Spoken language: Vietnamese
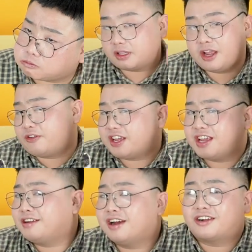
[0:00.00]
Theo cái
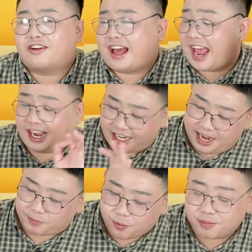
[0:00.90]
kiến thức gọi là hạn
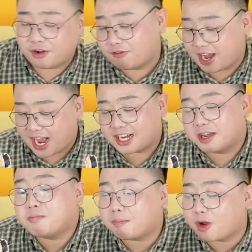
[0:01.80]
hẹp của mình về ăn
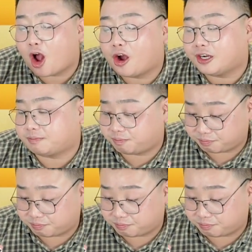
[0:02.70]
kim bắp ngon á,